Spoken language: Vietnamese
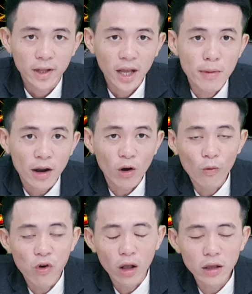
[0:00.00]
cái mật độ
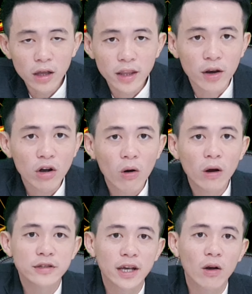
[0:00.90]
phẫn thì nó
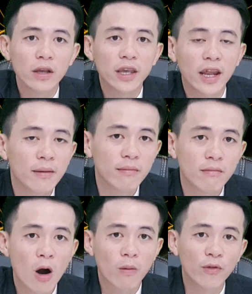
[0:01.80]
có sẽ có gì đây
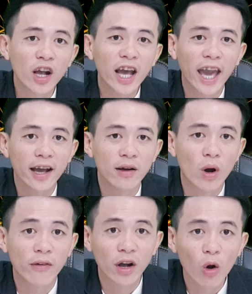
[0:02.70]
một là phẫn gan
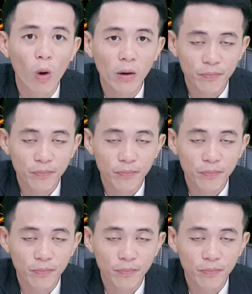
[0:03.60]
và phẫn ruột